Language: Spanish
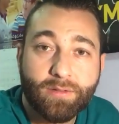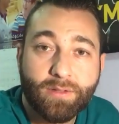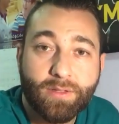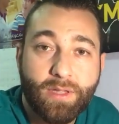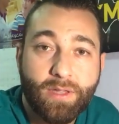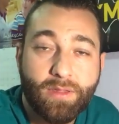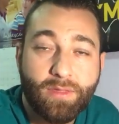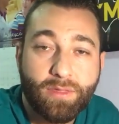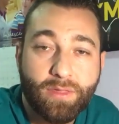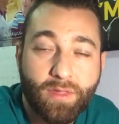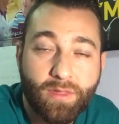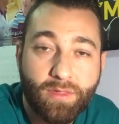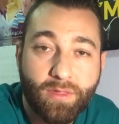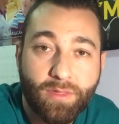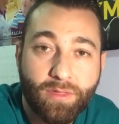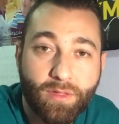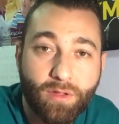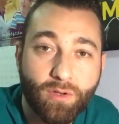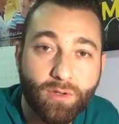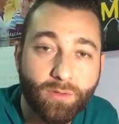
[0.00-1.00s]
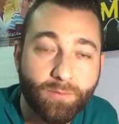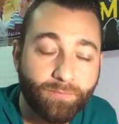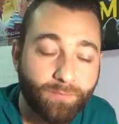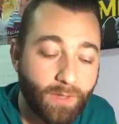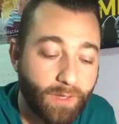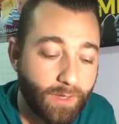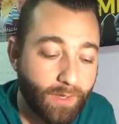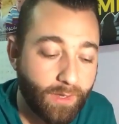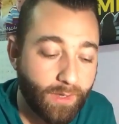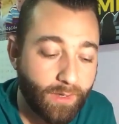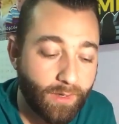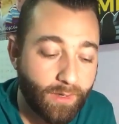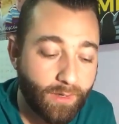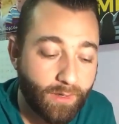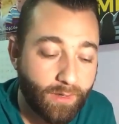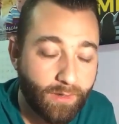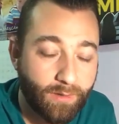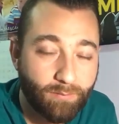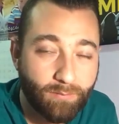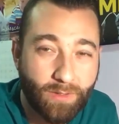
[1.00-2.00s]
15 edición,
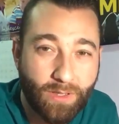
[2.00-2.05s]
eh,